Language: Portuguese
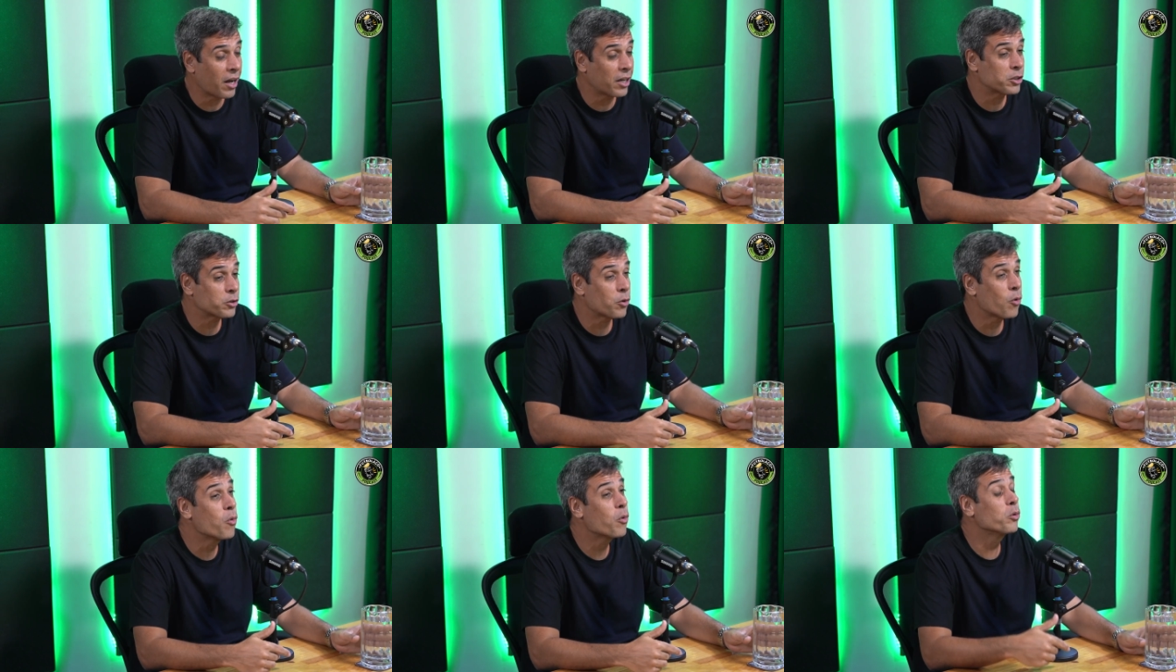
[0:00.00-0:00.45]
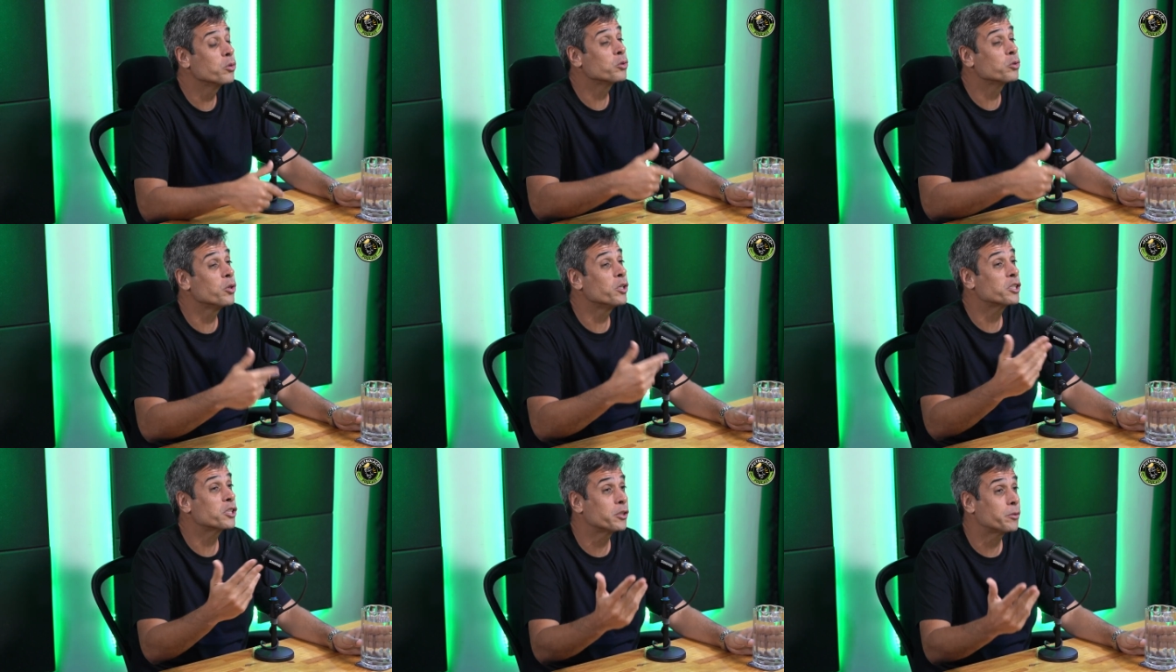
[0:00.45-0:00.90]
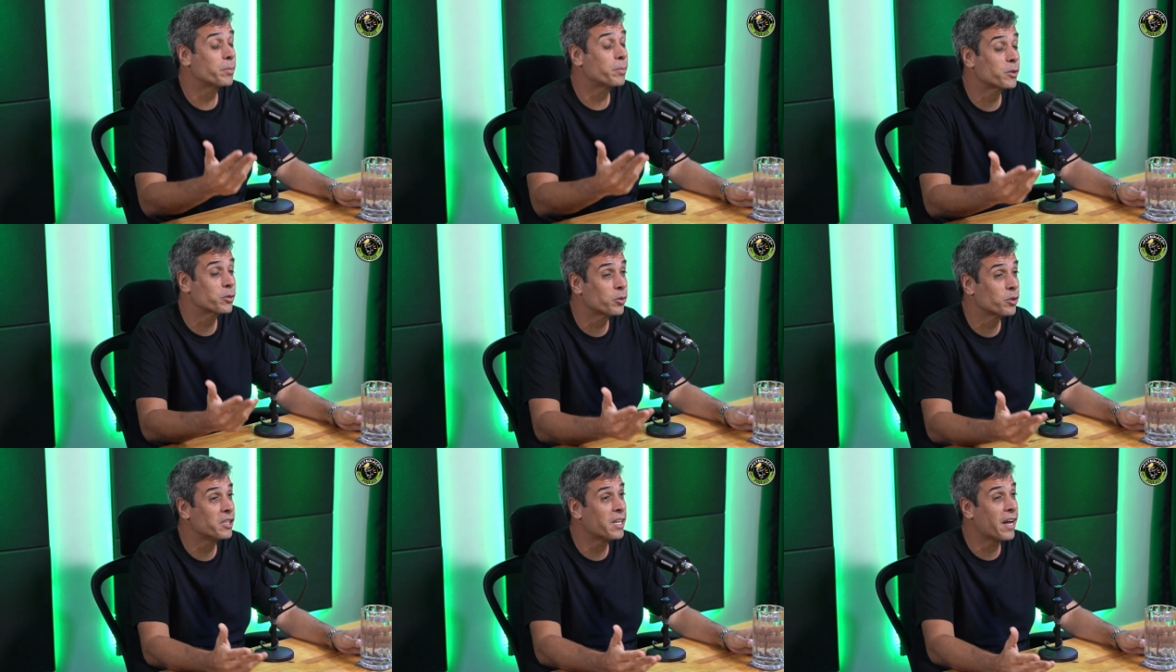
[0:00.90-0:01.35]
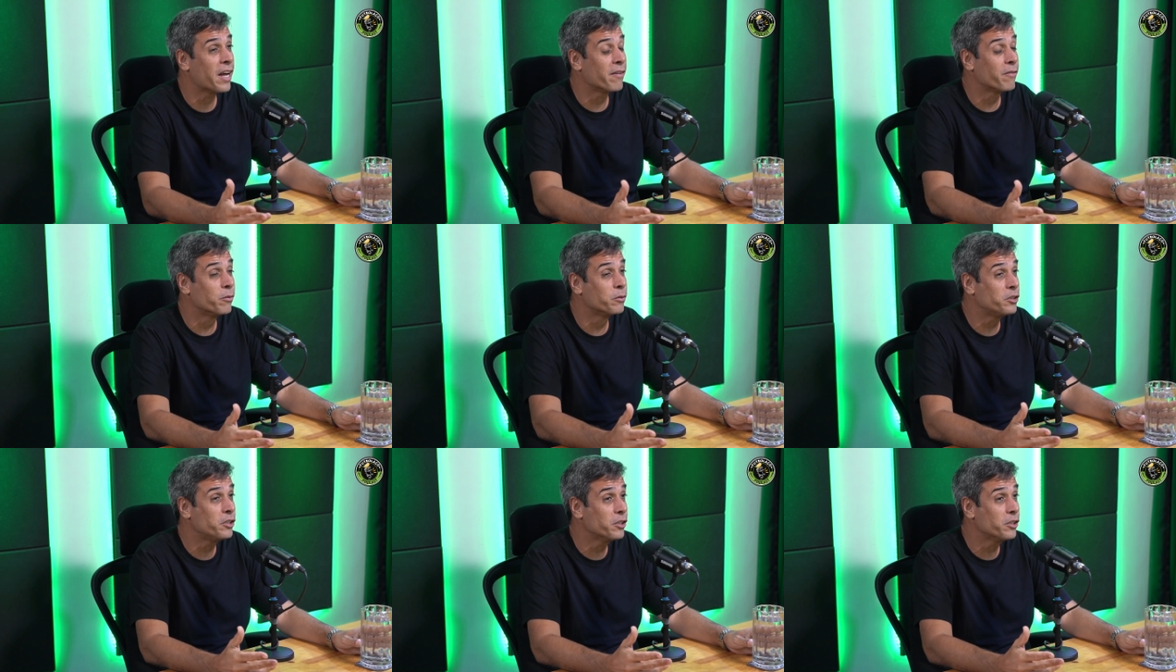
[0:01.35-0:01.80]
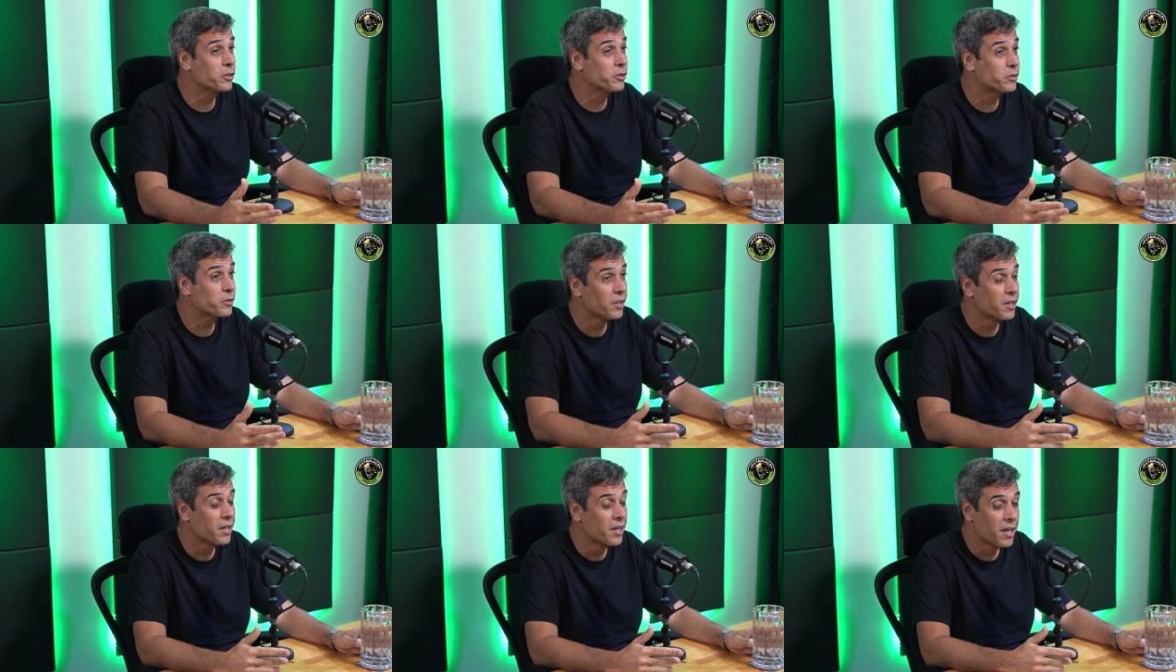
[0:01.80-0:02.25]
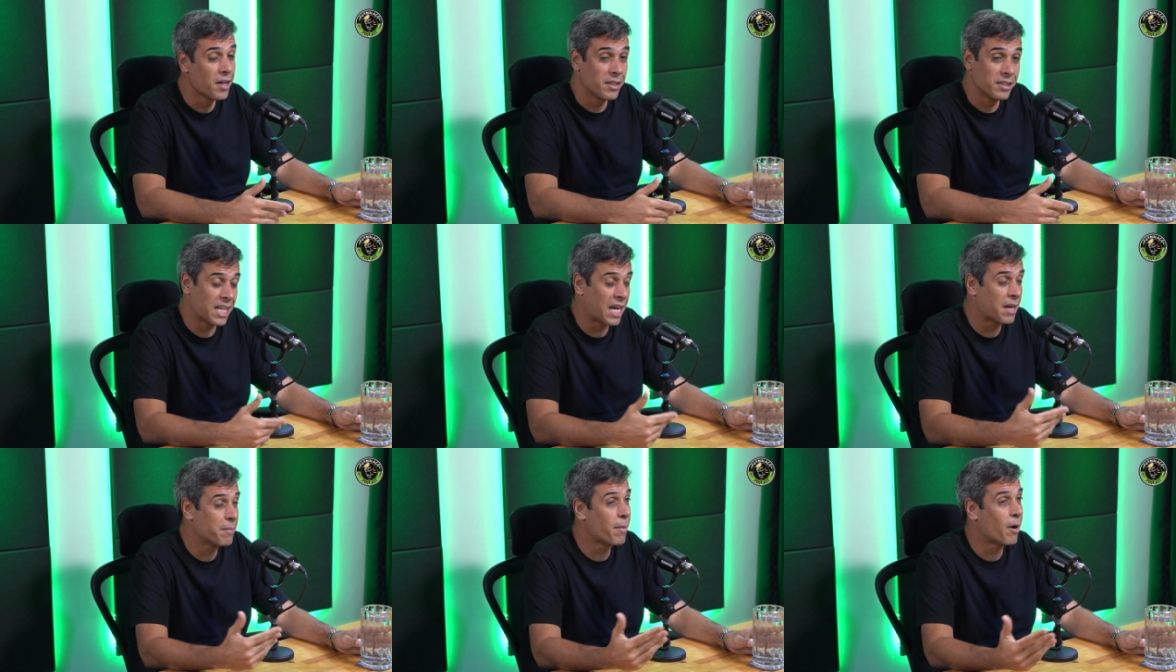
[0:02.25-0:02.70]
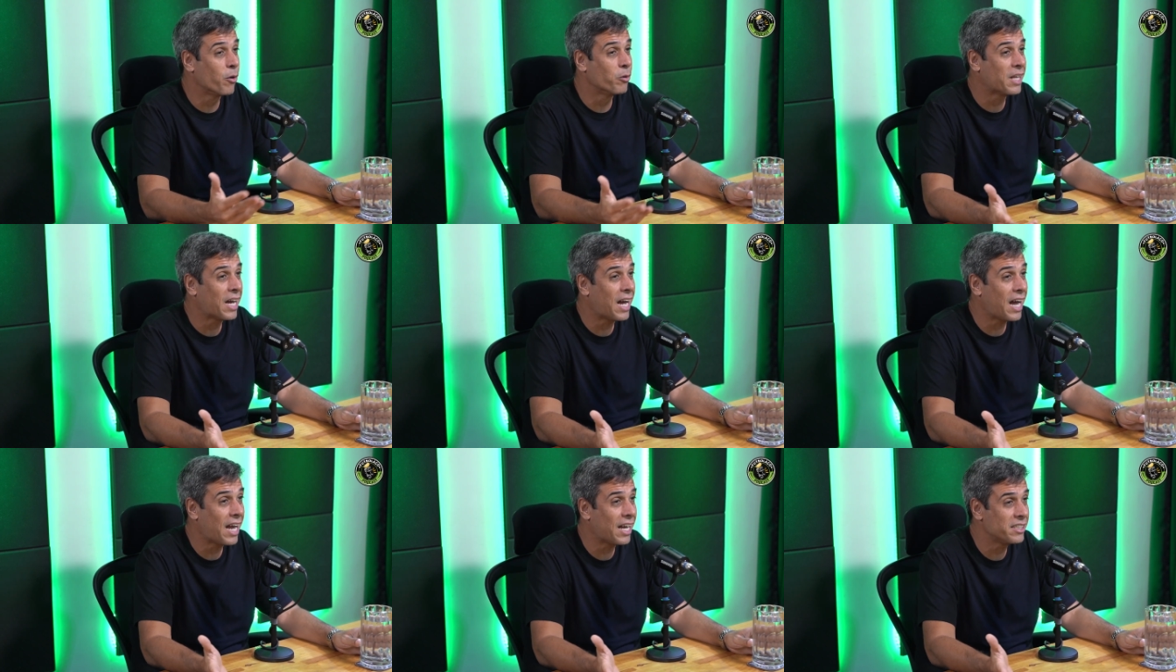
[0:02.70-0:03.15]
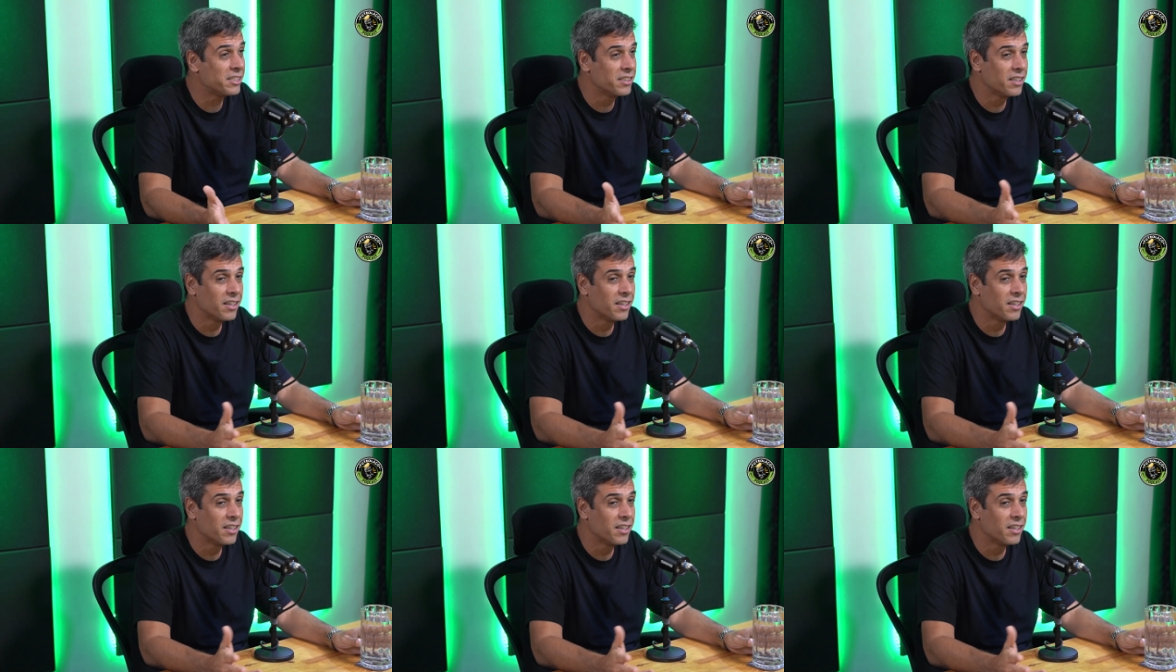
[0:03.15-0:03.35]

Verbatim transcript: as conclusões que as pessoas levam disso, na maldade,